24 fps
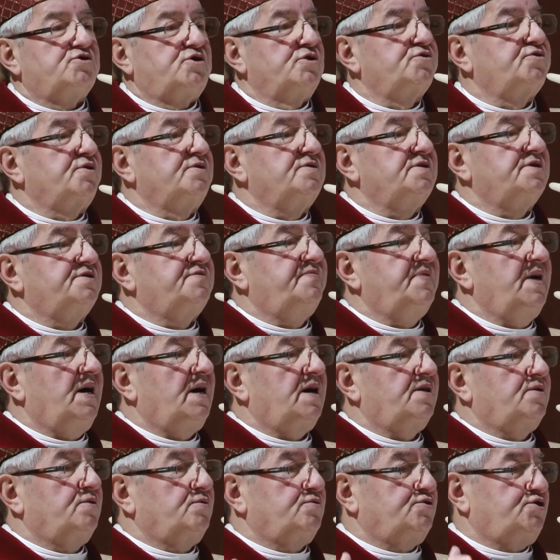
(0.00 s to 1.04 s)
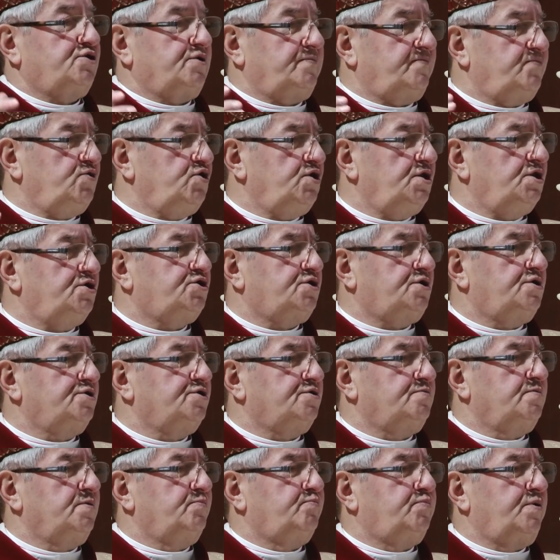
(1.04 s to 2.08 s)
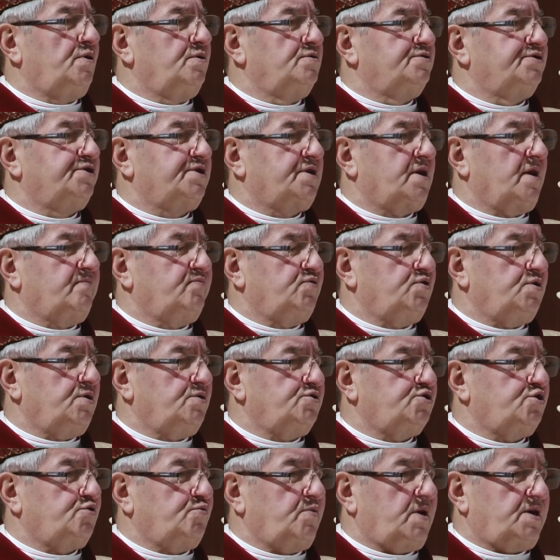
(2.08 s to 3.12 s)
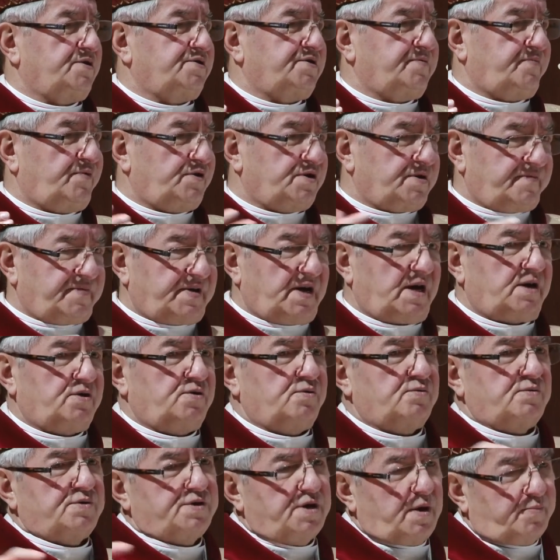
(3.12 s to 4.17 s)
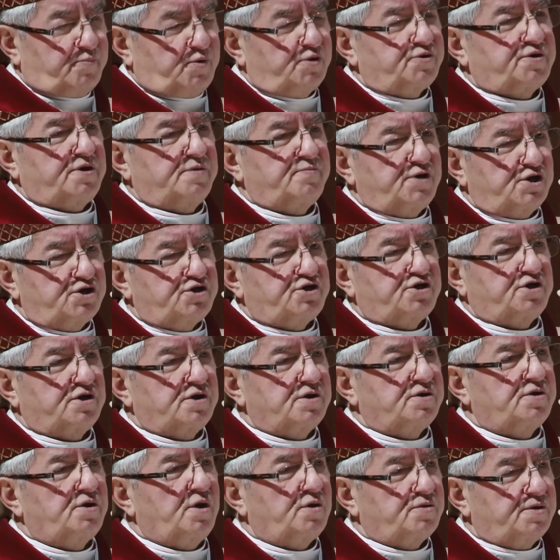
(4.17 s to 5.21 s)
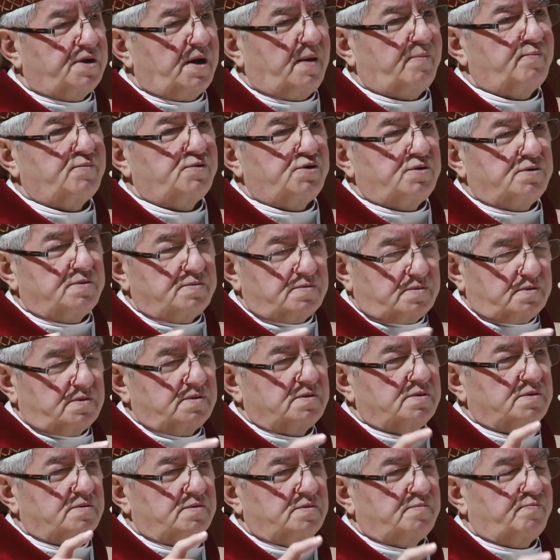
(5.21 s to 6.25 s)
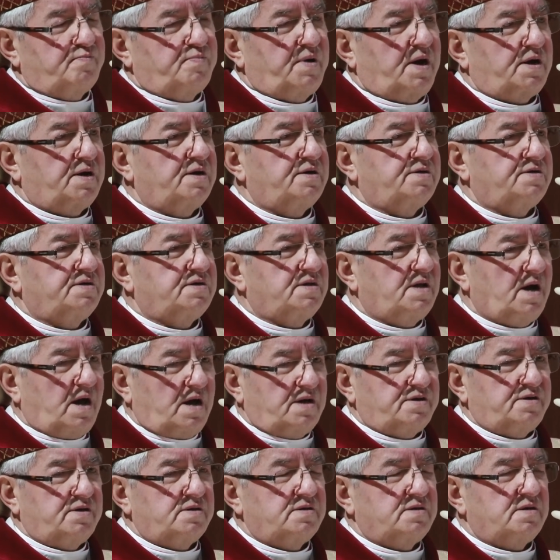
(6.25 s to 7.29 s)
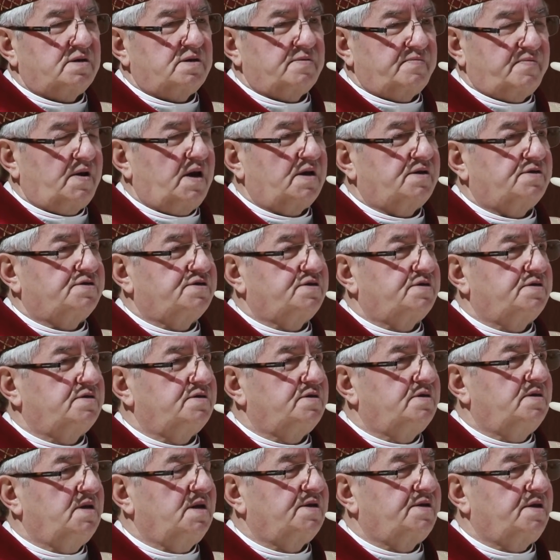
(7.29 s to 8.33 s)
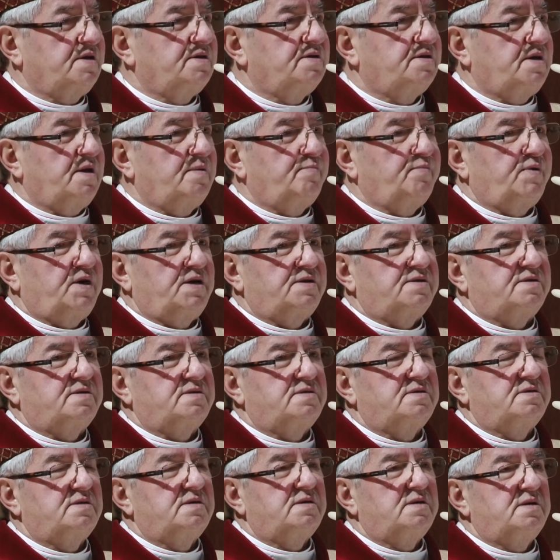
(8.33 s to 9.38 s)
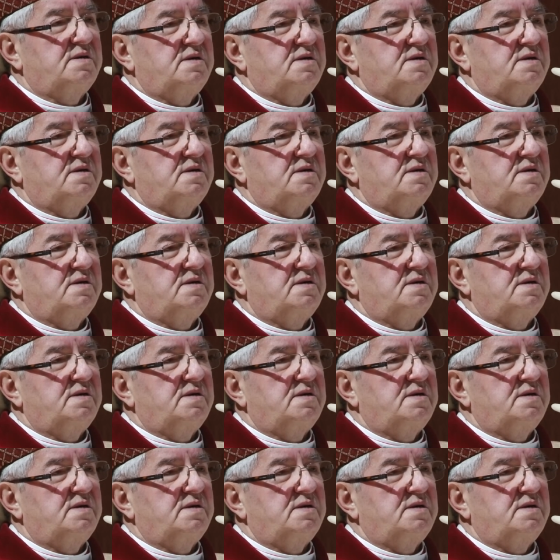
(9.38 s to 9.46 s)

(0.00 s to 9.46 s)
co to jest wiano, że wnieśliśmy, Polska wniosła swoje wiano. Ja potem jeszcze dodam parę zdań, refleksji na ten temat.